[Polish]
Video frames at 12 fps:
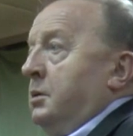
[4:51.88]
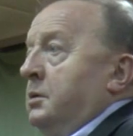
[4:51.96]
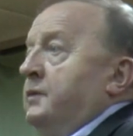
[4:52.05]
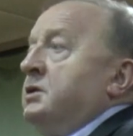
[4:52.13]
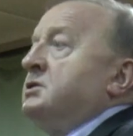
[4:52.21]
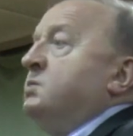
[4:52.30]

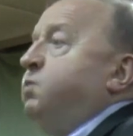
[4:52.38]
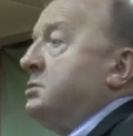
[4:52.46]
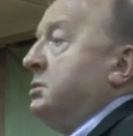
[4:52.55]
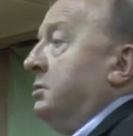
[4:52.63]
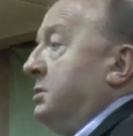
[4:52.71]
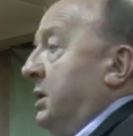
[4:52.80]
No więc po
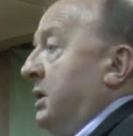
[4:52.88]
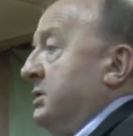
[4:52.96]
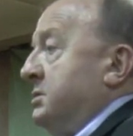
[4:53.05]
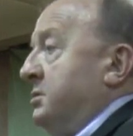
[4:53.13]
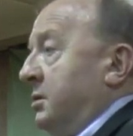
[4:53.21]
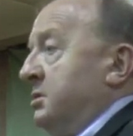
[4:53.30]
co teraz
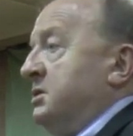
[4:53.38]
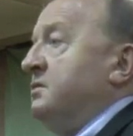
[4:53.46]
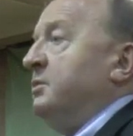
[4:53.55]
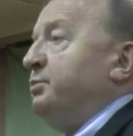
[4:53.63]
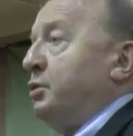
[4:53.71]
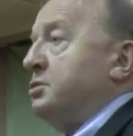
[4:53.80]

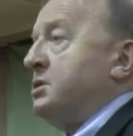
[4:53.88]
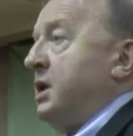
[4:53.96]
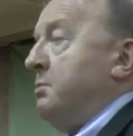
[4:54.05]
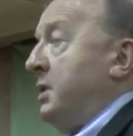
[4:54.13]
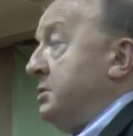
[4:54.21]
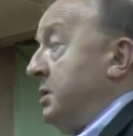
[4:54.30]
stronnictwo
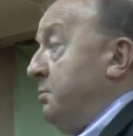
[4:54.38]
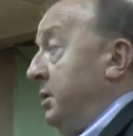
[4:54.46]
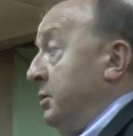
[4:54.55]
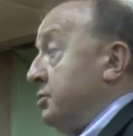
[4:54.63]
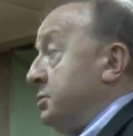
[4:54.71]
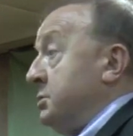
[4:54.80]
pruskie ma się
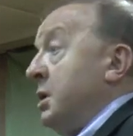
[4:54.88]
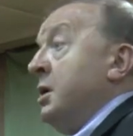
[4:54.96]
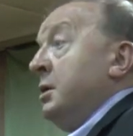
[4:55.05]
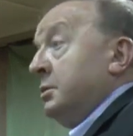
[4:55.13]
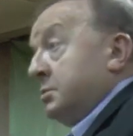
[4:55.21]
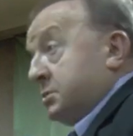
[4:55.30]
panoszyć?
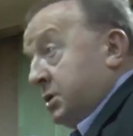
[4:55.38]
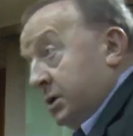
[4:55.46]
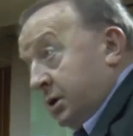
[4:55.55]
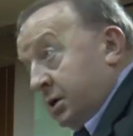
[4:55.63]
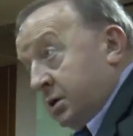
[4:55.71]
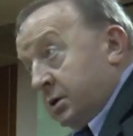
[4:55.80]
To trzeba
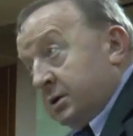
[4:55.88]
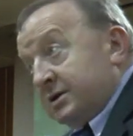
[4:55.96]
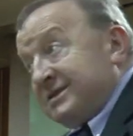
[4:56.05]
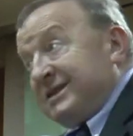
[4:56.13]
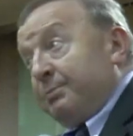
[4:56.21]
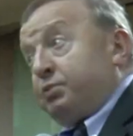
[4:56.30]
je
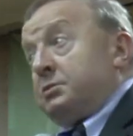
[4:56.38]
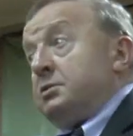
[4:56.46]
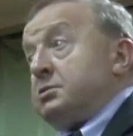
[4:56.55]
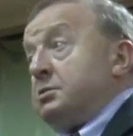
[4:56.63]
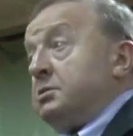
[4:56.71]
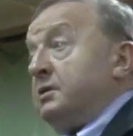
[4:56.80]

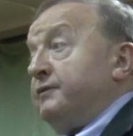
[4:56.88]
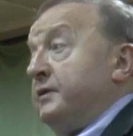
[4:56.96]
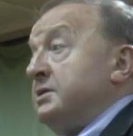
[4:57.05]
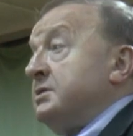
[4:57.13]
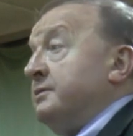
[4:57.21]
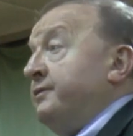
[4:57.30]
zepchnąć do
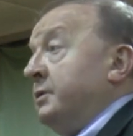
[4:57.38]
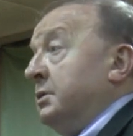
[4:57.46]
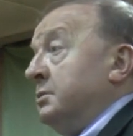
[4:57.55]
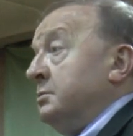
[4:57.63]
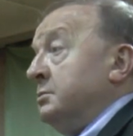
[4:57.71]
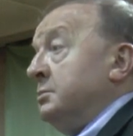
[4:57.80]

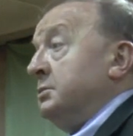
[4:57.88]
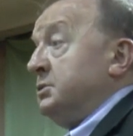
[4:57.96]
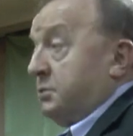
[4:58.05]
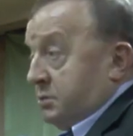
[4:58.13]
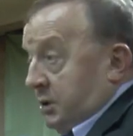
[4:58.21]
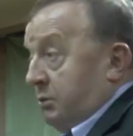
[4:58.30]
defensywy. I
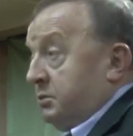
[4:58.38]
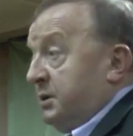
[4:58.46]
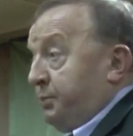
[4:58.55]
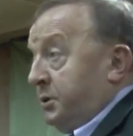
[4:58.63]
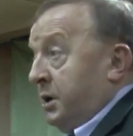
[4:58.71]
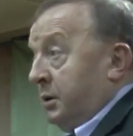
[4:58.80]
zostało
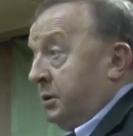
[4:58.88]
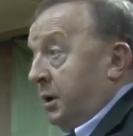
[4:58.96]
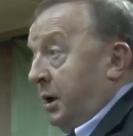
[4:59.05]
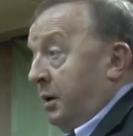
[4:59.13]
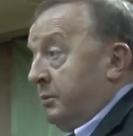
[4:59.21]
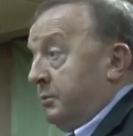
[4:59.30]

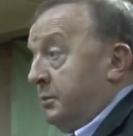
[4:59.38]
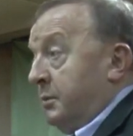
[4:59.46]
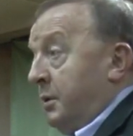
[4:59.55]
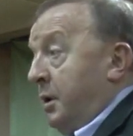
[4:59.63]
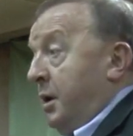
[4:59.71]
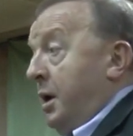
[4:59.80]
zepchnięte.
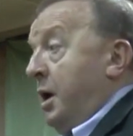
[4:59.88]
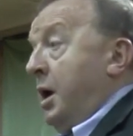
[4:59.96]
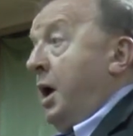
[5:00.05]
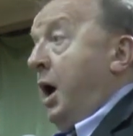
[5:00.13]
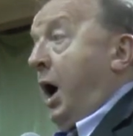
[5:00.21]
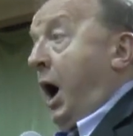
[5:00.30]

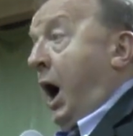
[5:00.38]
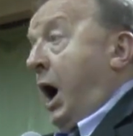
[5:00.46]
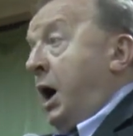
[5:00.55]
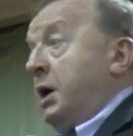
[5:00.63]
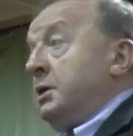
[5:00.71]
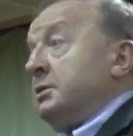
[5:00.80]

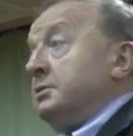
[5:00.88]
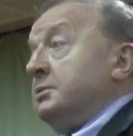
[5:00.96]
A